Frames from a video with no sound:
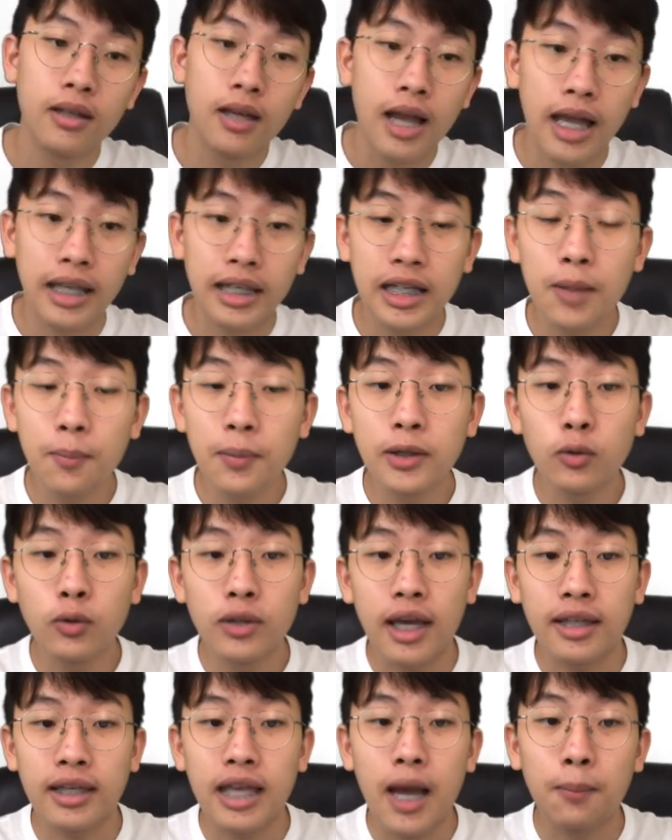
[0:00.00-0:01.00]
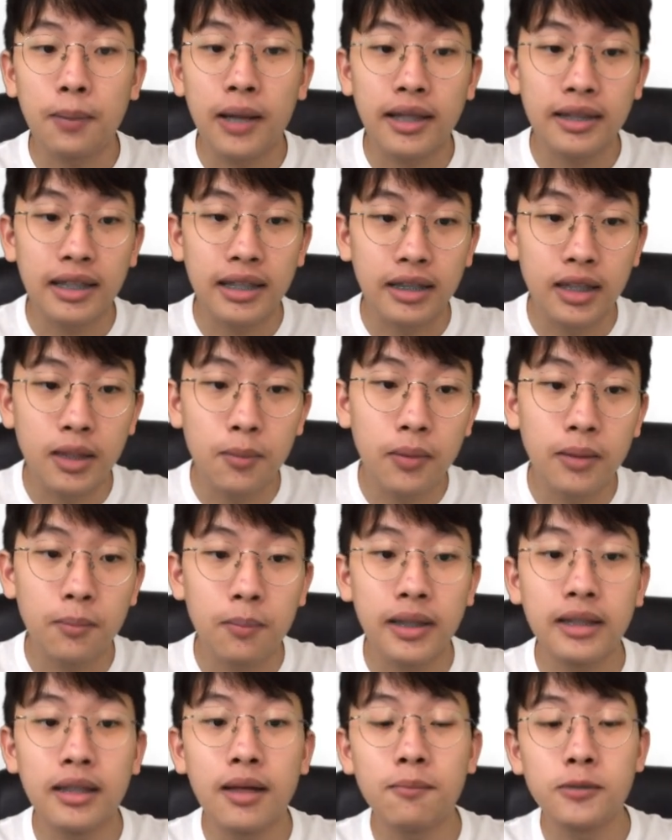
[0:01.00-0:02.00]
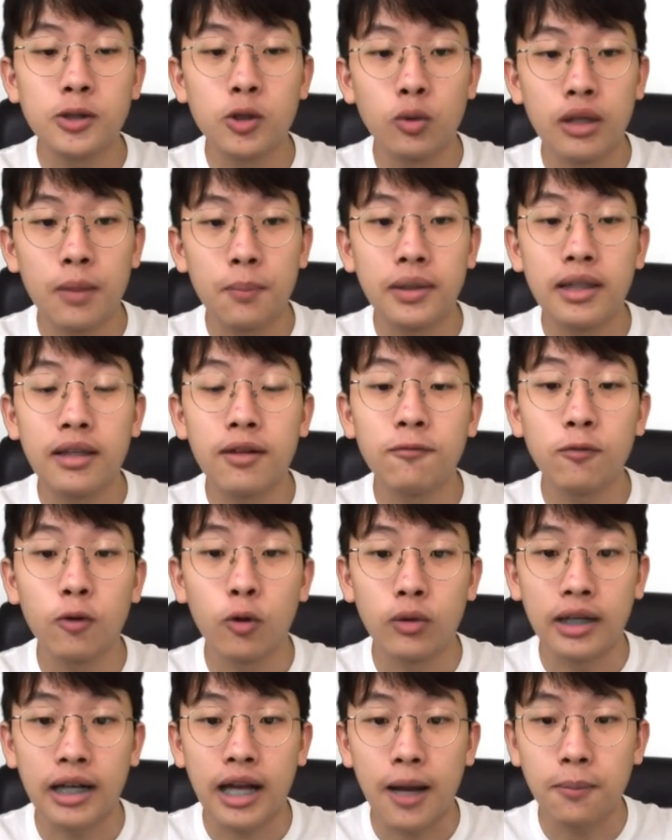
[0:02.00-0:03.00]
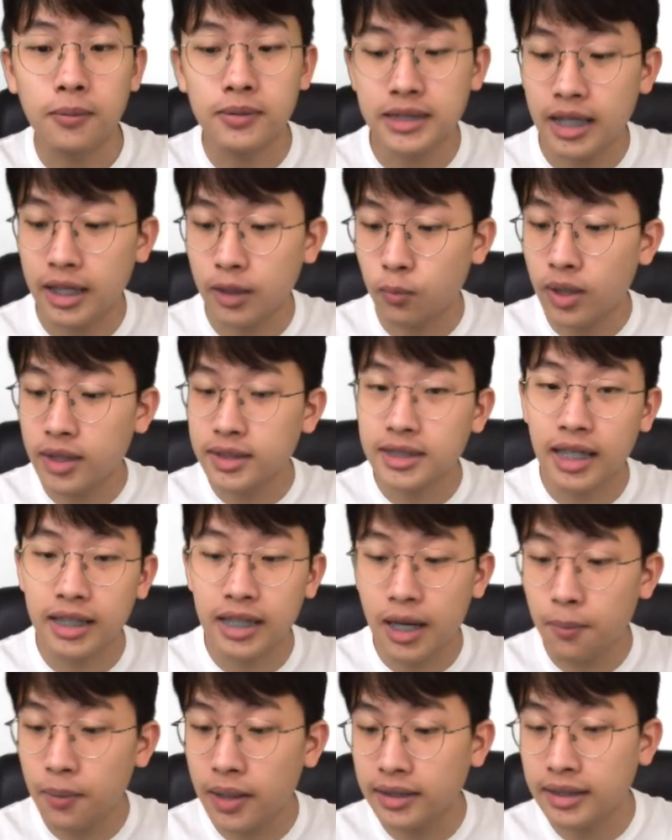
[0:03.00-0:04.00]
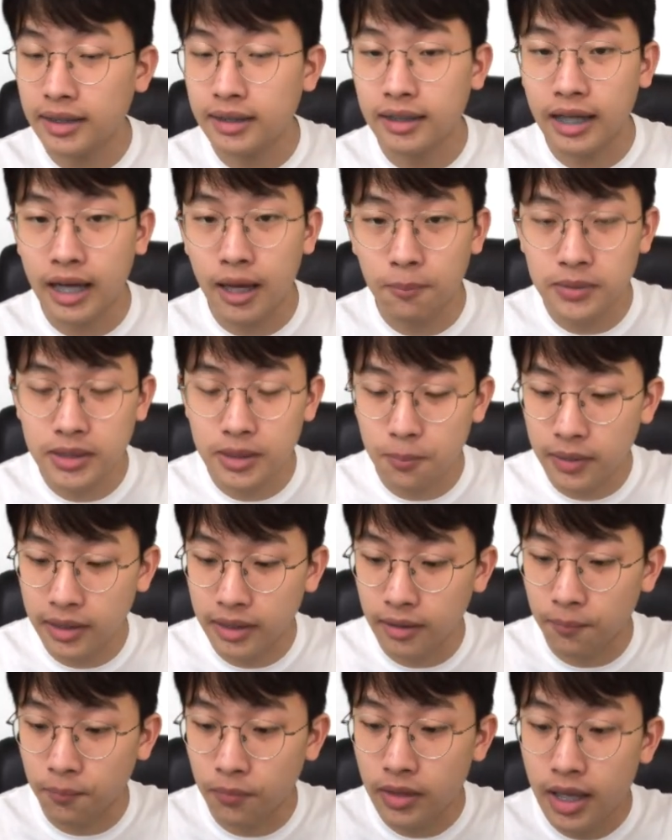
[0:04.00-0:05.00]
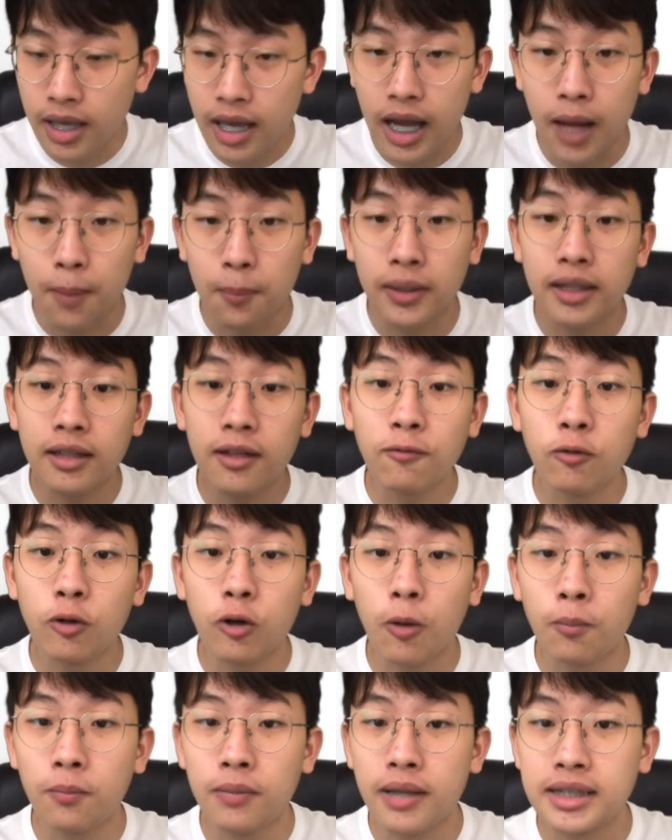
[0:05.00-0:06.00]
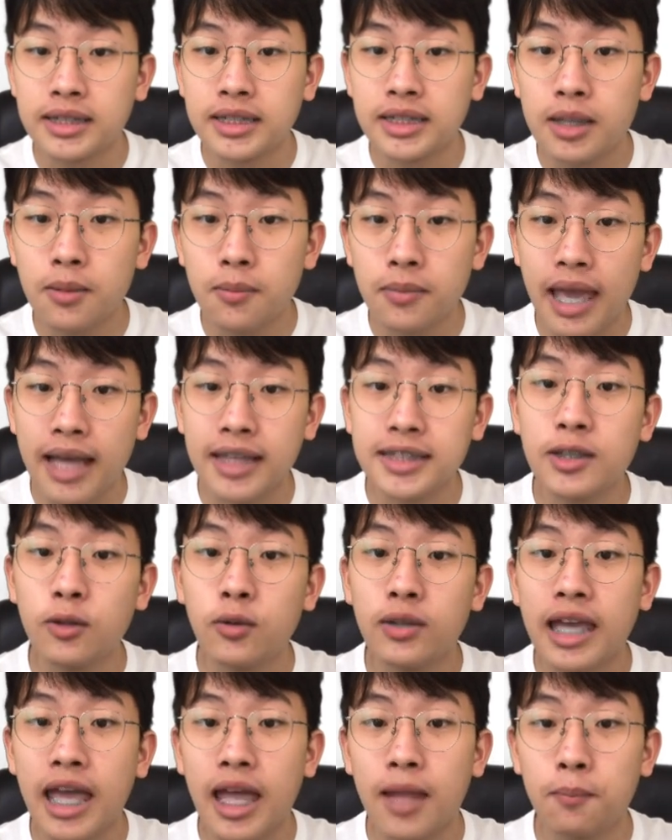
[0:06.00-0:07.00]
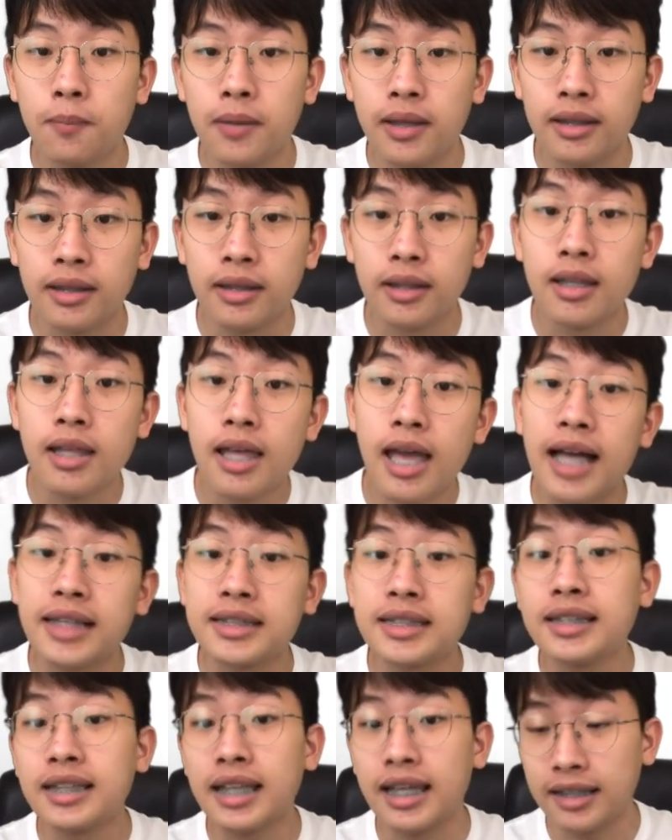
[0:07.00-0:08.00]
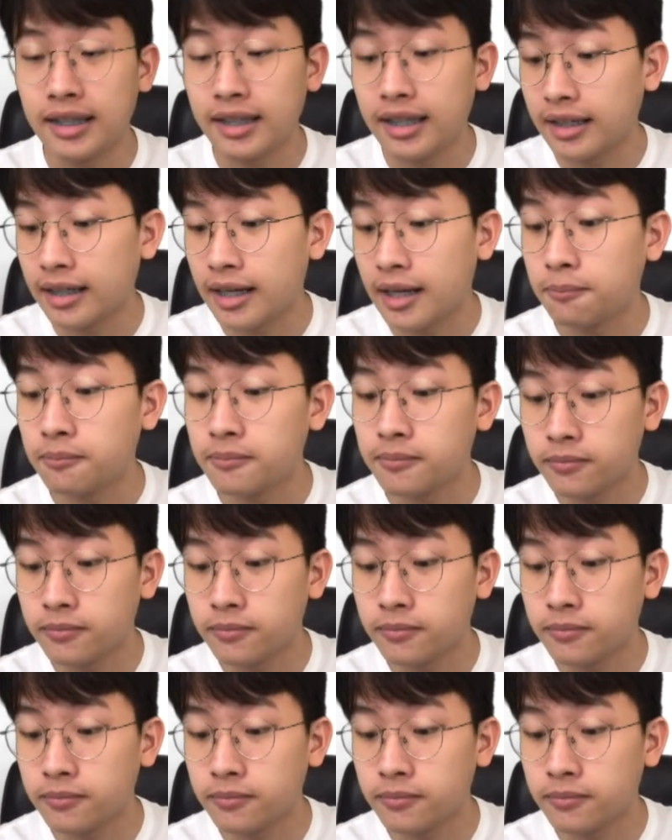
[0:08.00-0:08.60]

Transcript: อันนี้ก็เป็นตัวอย่างยาพลาตินที่เป็นทเทิร์นทูและทิร์นโฟ m ์นะครับจะเห็นว่าซาทาพลาตินนะครับจะเป็นพเ์นโฟ i ์คอมเพล็กซ์ที่มี axial ลลิแกนเป็นอะซิเตตนั่นเองครับ